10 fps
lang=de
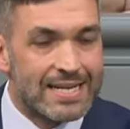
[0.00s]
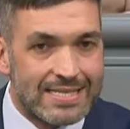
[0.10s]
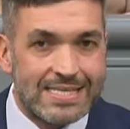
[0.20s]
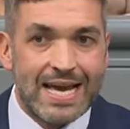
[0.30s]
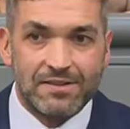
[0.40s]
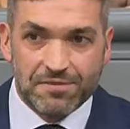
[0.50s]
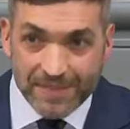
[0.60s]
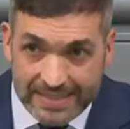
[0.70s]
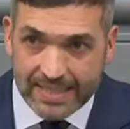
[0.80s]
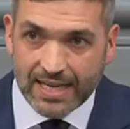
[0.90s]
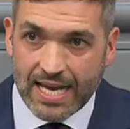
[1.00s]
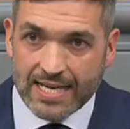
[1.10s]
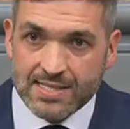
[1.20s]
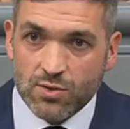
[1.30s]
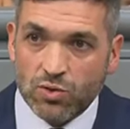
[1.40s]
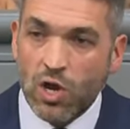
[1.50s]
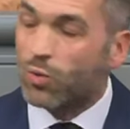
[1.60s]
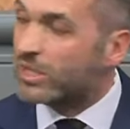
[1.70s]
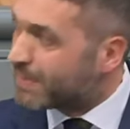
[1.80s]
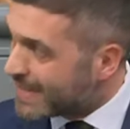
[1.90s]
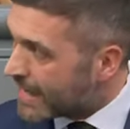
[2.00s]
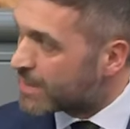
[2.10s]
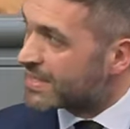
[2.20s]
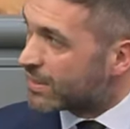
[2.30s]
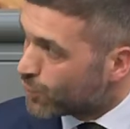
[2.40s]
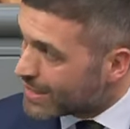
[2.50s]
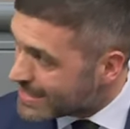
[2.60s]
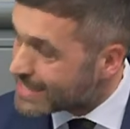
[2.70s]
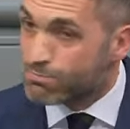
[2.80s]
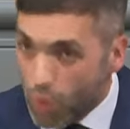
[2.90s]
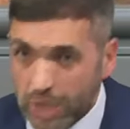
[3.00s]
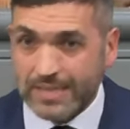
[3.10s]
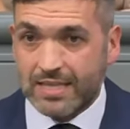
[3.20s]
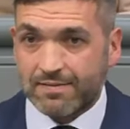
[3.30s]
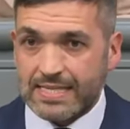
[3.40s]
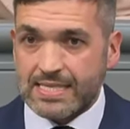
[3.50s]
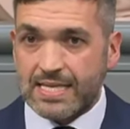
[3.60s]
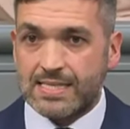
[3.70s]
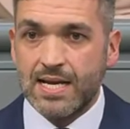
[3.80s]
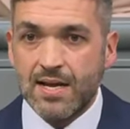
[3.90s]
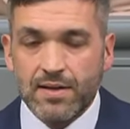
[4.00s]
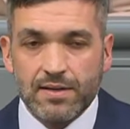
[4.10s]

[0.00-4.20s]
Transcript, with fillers: Das ist eine wichtige Leistung, und ich bedanke mich dafür, dass das möglich gewesen ist.